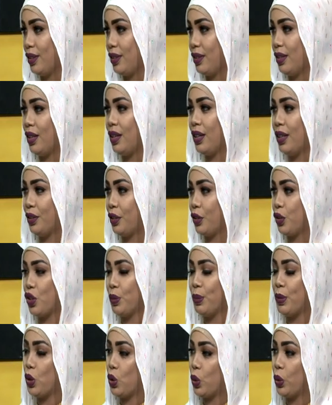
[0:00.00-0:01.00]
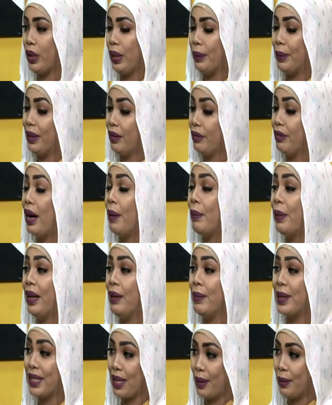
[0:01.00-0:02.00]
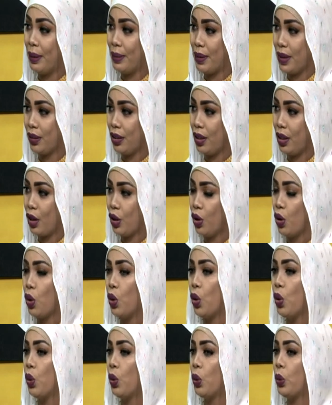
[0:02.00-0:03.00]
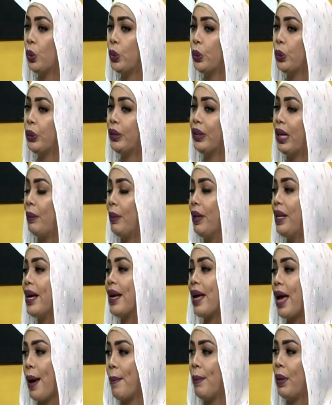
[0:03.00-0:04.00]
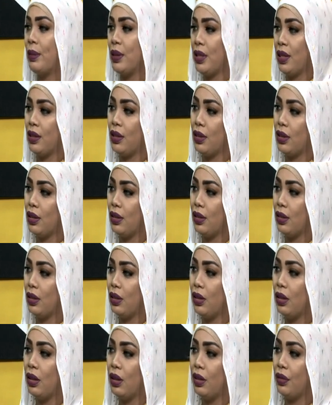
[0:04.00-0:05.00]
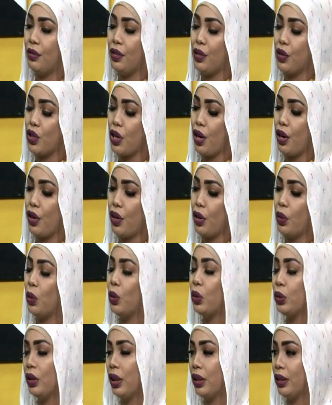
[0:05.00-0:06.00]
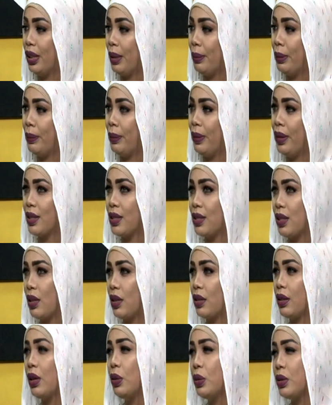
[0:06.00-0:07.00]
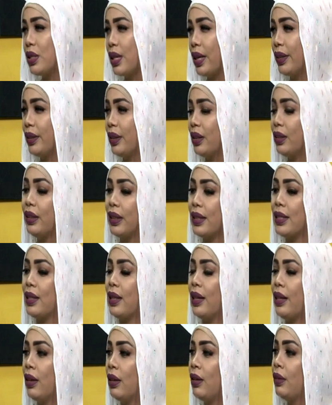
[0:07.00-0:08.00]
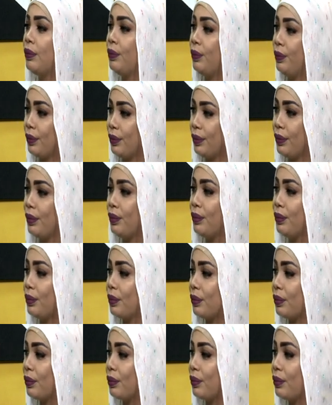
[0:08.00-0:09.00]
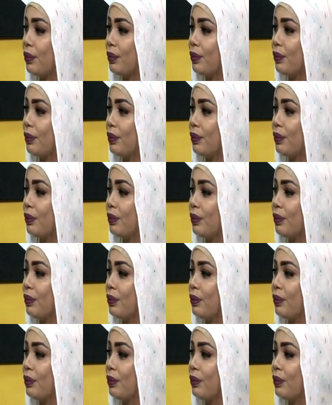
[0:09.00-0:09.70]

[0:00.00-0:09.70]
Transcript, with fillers: اه تجيبي الزيوت اللي بتنفع مع المسامير بتاعتك وتعمليها كحمام زيت مم. آه في شعرك وتغطيها بالبلاستيك تاخذ ساعتين تغسليها بالنسبه للروائح بتنفع